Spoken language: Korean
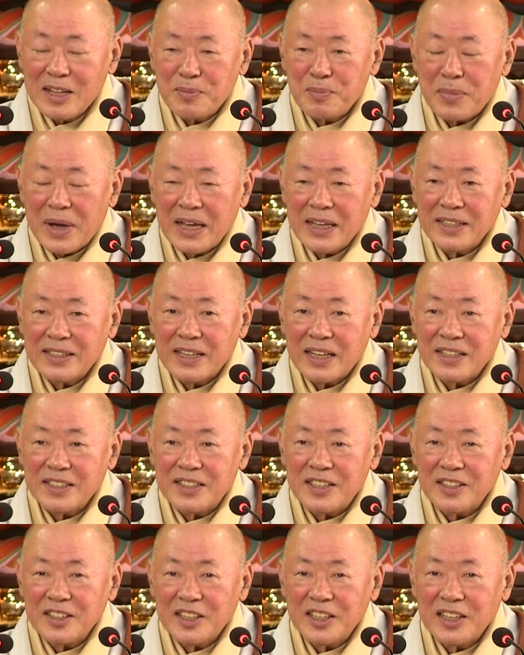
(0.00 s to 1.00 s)
마이산
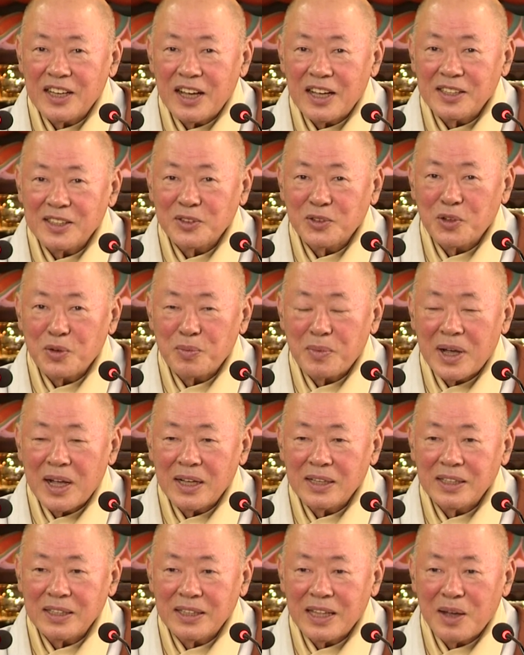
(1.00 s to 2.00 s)
전기가 아직도
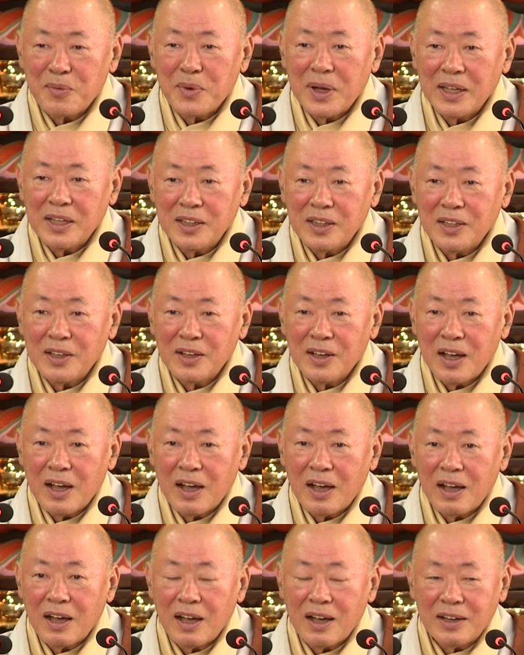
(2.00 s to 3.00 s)
많이 남아
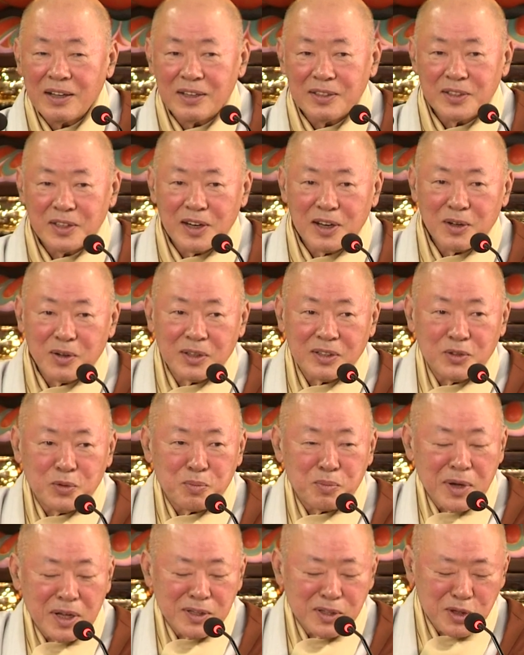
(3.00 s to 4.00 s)
있는가 그래서라고
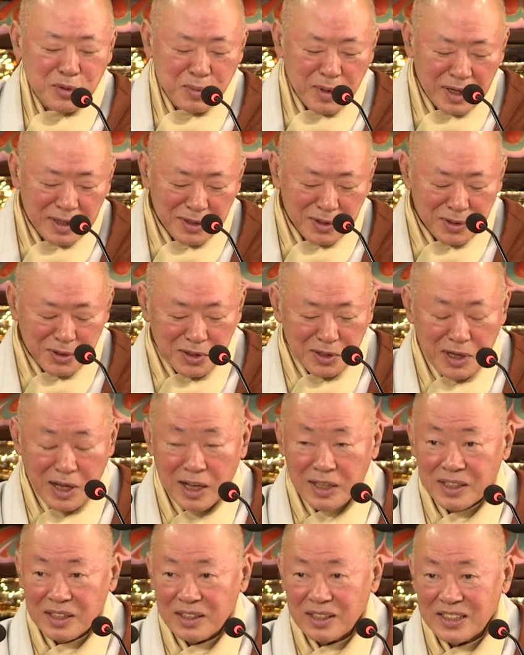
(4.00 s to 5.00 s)
좀 만져봤더니
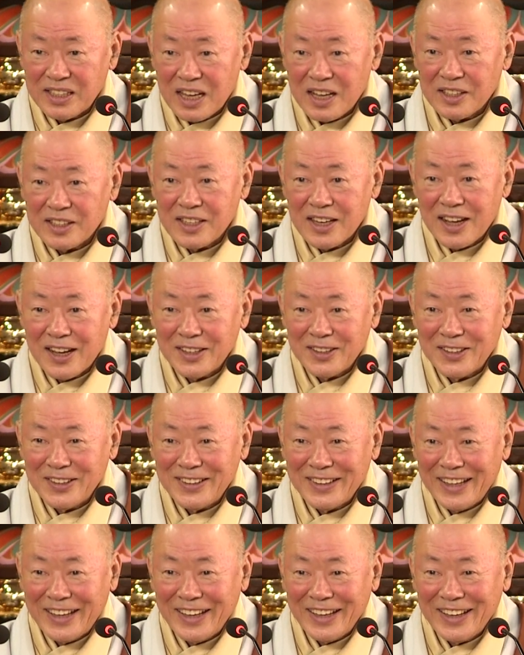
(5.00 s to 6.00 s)
아직
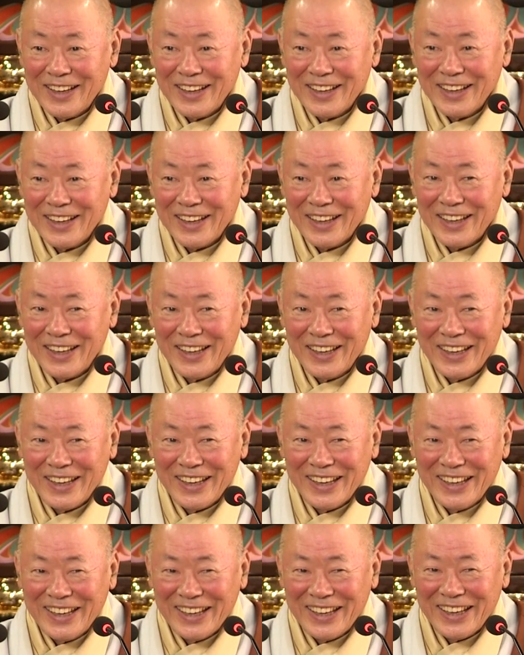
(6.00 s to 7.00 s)
짱짱하던데
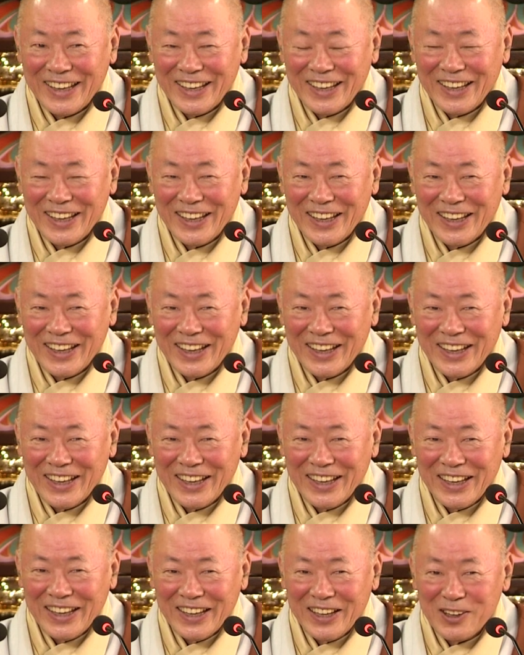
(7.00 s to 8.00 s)
예, 예, 예.
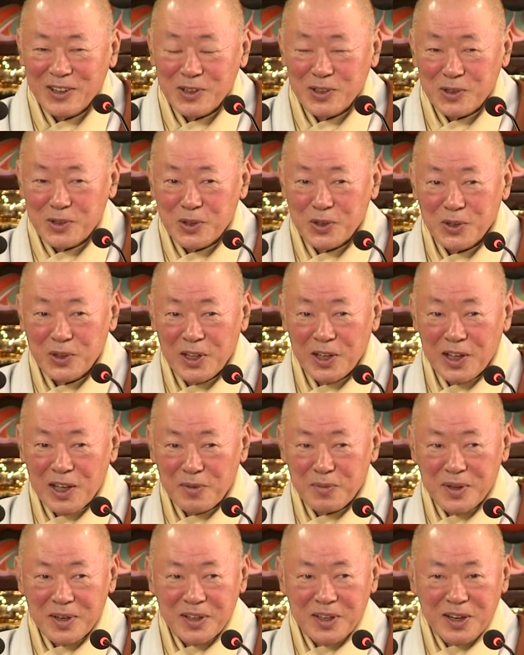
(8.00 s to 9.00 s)
그 그런데
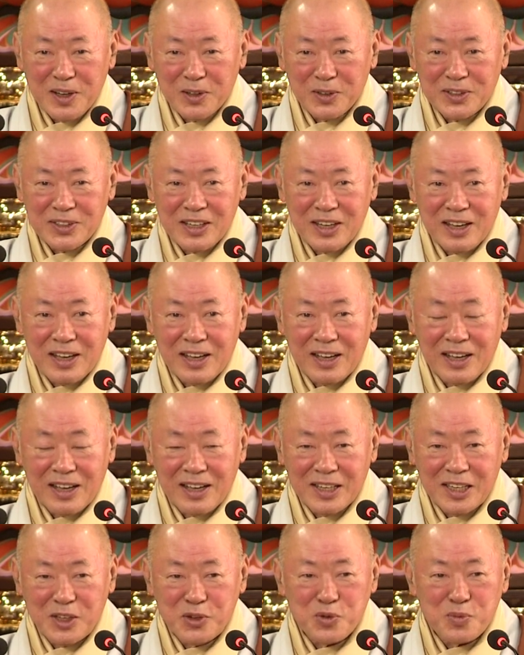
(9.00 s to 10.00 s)
가면 이라고 착
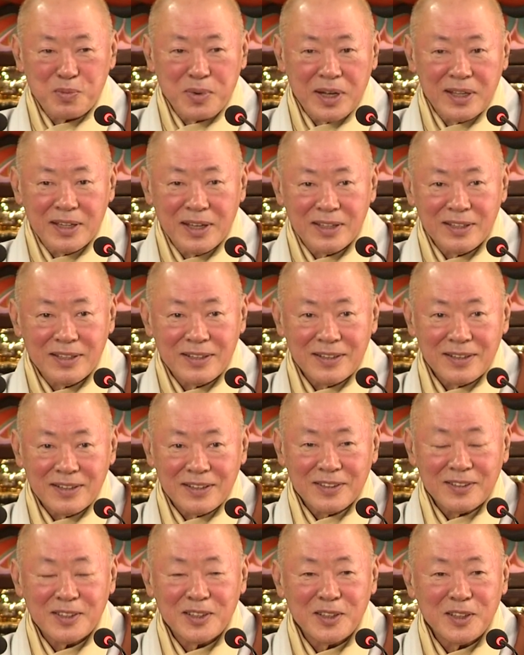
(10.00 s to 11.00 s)
기운
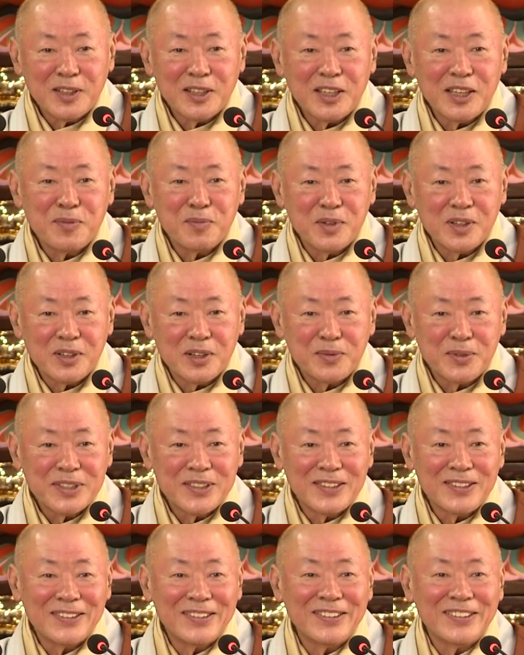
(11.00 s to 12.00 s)
받아들이는 그런 느낌들
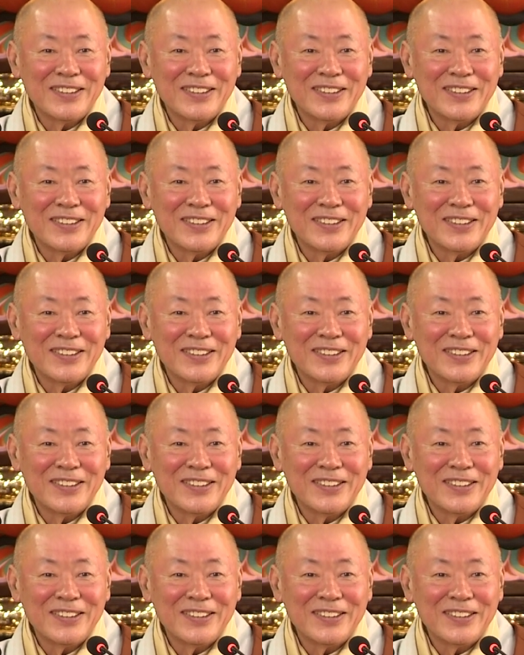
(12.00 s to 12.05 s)
없어?